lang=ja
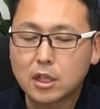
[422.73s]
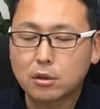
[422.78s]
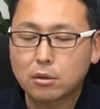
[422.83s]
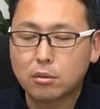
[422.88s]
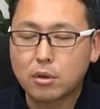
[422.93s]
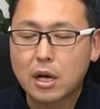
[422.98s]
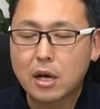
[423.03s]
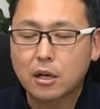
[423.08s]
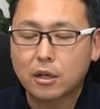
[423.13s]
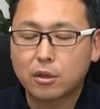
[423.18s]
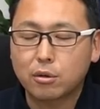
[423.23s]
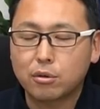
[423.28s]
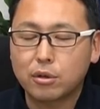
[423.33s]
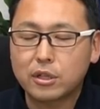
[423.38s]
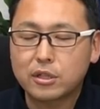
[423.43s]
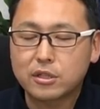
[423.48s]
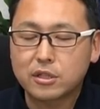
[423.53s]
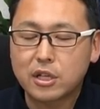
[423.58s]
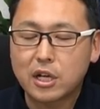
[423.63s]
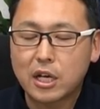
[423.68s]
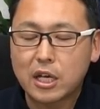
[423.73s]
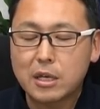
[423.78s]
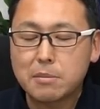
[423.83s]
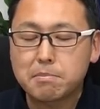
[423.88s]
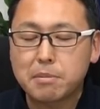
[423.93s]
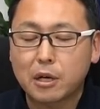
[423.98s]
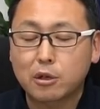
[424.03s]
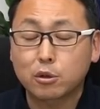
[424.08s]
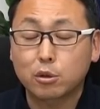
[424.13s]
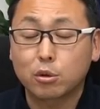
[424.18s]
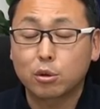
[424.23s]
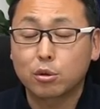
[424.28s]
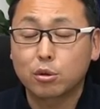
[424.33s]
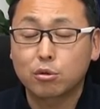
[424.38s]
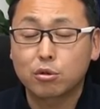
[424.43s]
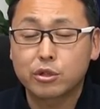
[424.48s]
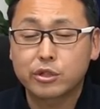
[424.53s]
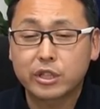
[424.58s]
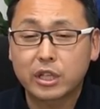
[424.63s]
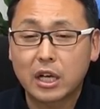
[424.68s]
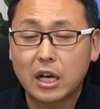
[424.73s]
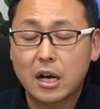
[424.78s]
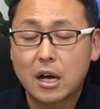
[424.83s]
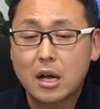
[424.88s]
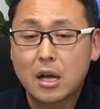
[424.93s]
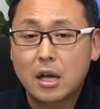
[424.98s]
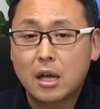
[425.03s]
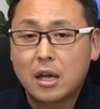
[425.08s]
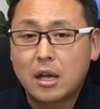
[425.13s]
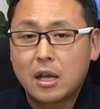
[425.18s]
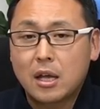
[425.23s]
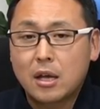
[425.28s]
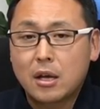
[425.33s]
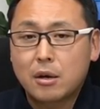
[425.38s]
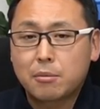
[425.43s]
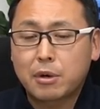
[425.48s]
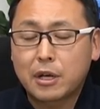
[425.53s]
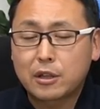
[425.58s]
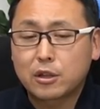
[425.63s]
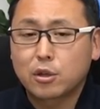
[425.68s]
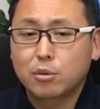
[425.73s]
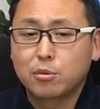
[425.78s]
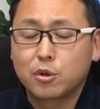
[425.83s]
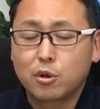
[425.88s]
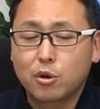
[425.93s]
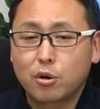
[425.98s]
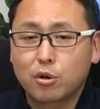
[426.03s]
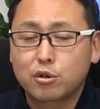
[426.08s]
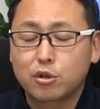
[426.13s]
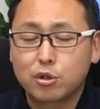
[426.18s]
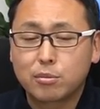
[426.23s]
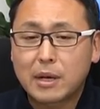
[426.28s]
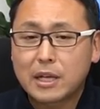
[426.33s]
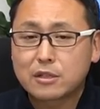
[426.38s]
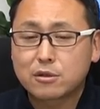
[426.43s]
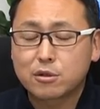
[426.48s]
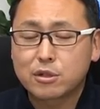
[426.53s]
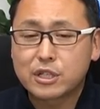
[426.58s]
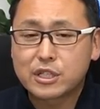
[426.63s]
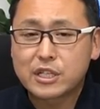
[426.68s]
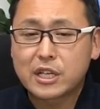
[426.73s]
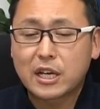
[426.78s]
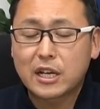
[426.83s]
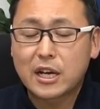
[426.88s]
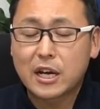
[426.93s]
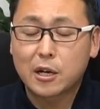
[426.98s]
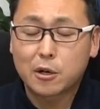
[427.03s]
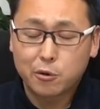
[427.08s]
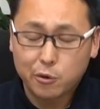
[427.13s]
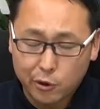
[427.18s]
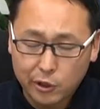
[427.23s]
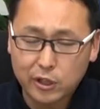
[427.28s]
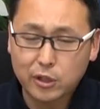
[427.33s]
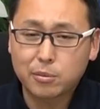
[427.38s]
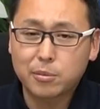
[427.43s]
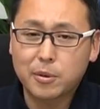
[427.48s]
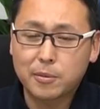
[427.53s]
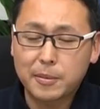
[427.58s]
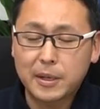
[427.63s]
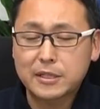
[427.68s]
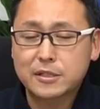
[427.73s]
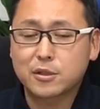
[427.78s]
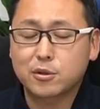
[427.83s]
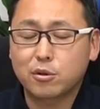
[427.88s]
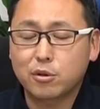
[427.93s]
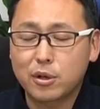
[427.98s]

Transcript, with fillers: あとは強烈なインパクトを残したファントムのフルマンソリーじゃなかろうかと思います。